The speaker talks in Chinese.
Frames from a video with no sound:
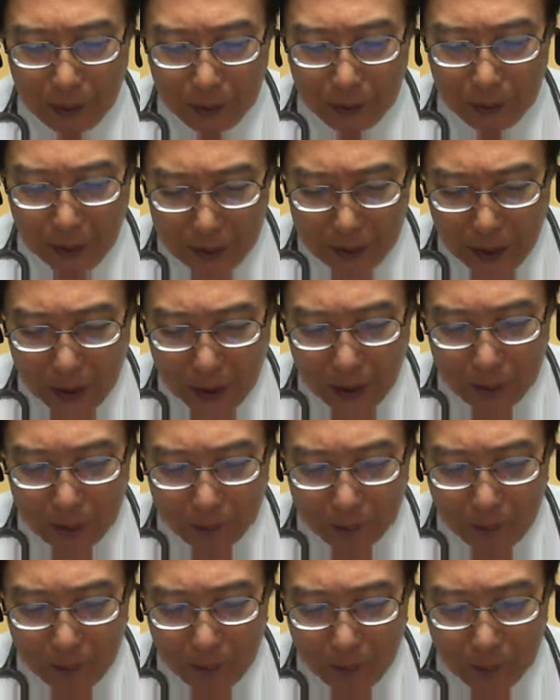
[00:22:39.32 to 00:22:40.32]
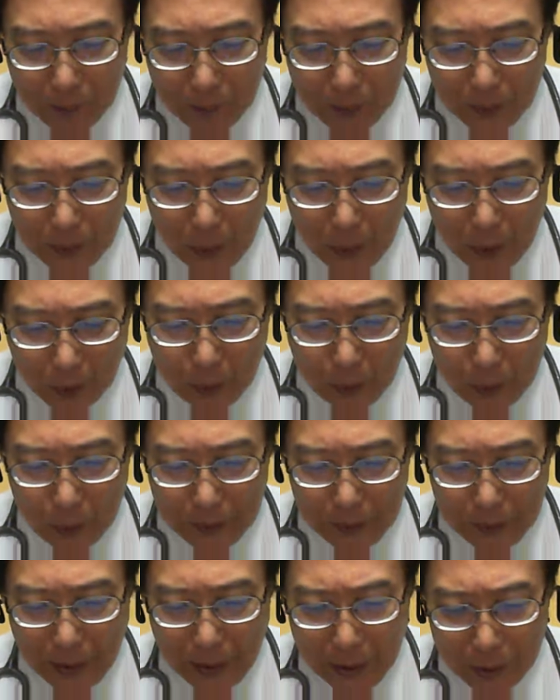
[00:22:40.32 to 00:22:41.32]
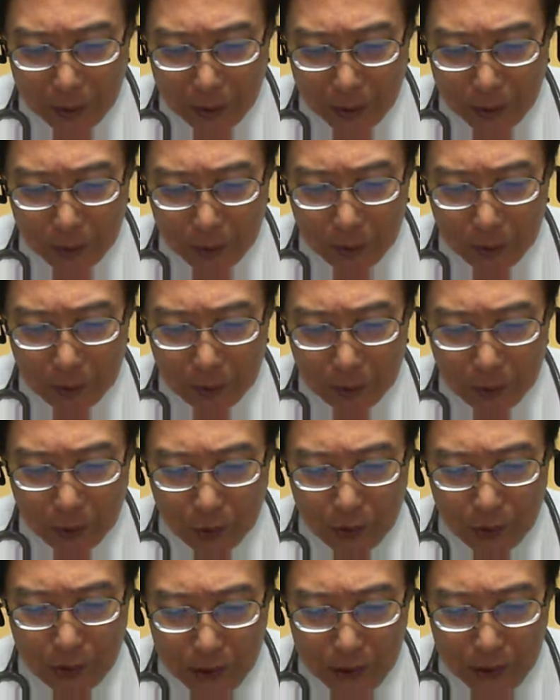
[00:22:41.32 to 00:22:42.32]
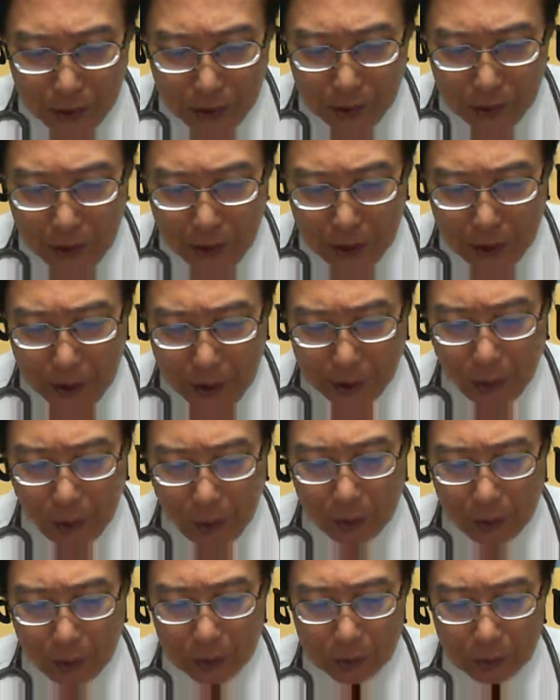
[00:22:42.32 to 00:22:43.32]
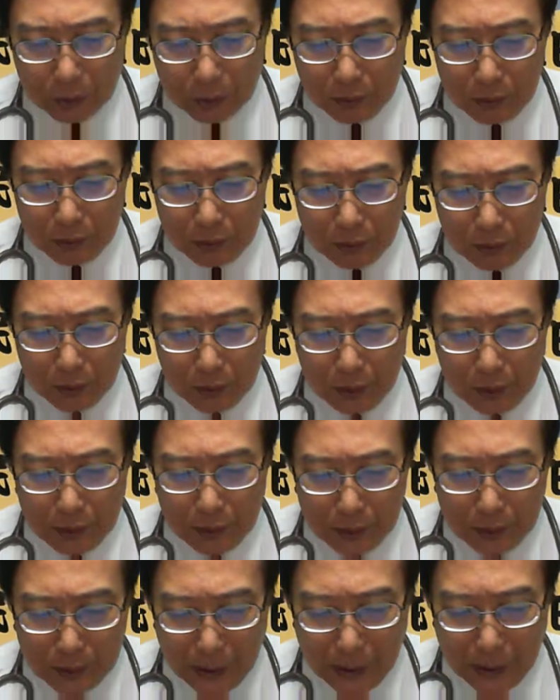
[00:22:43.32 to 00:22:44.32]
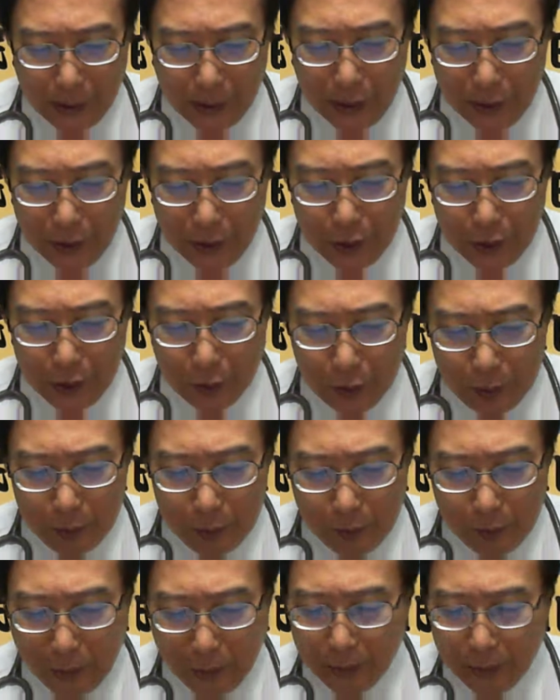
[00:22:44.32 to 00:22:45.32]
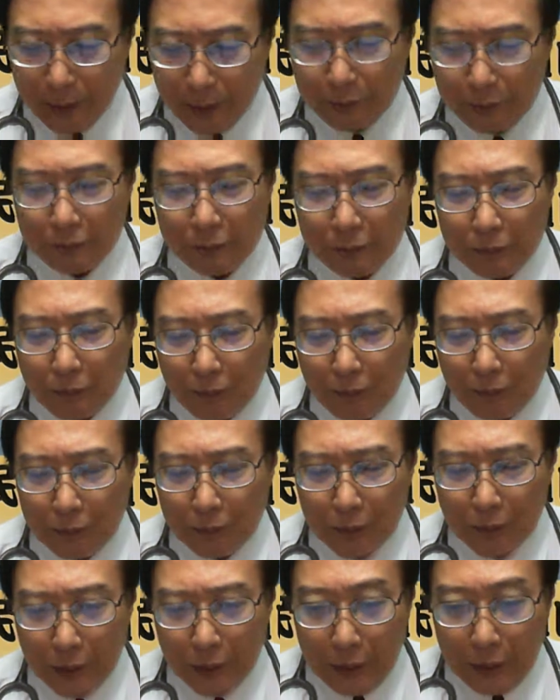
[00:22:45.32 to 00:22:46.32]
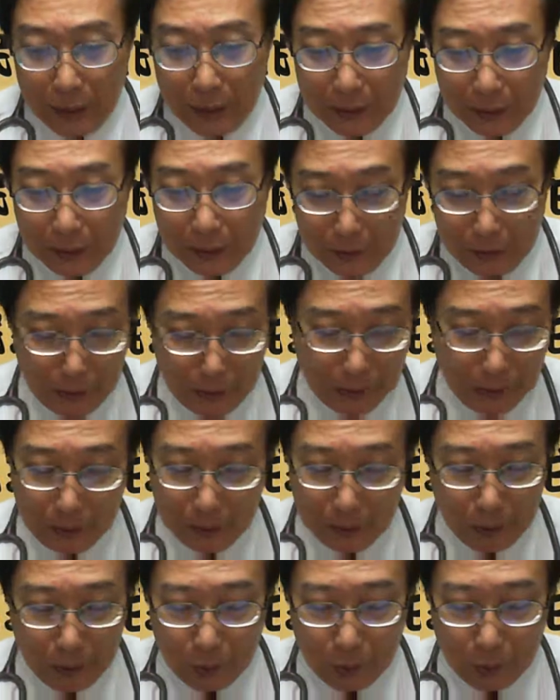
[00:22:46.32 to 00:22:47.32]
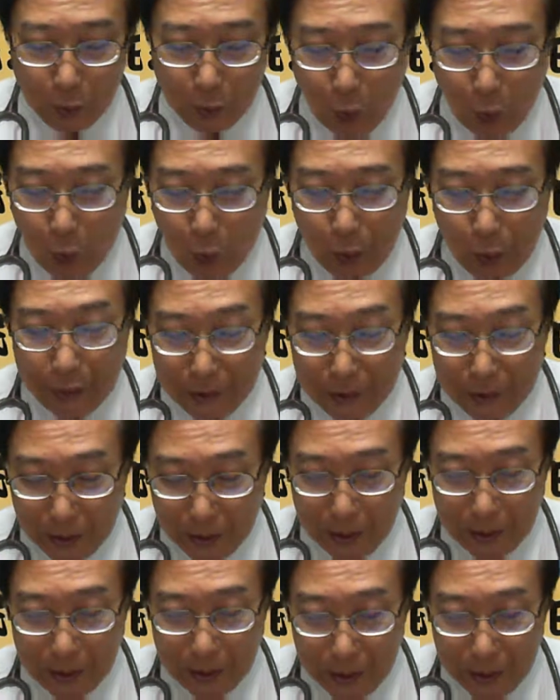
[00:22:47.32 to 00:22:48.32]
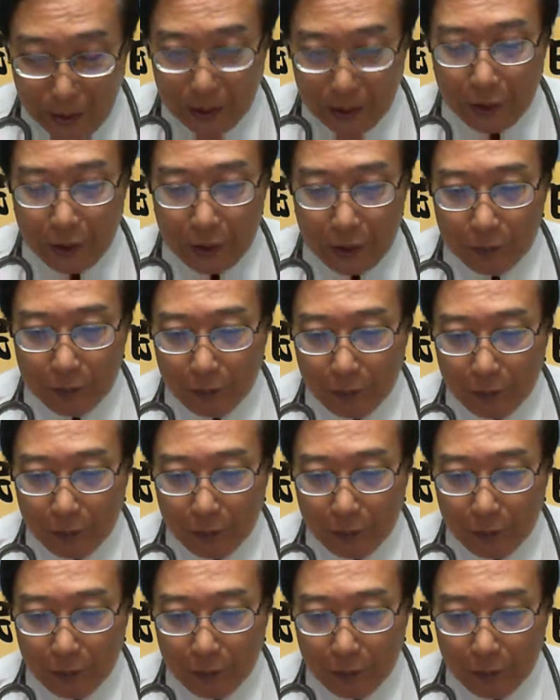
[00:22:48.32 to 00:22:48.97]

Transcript: 第三，各栋的地下场，阁是整体连通，灾害容易蔓延。你洞会一定要隔离。